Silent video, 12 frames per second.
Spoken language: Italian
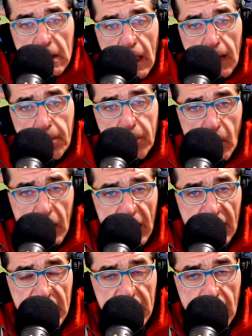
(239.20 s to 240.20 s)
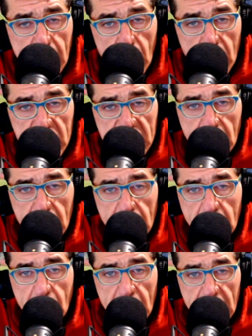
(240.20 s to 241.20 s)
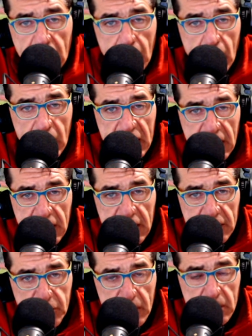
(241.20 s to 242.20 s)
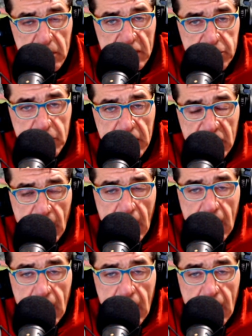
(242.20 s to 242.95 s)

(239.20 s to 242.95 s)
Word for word: e poi vedremo insomma, com- com- quello che sarà disponibile, disponibile insomma,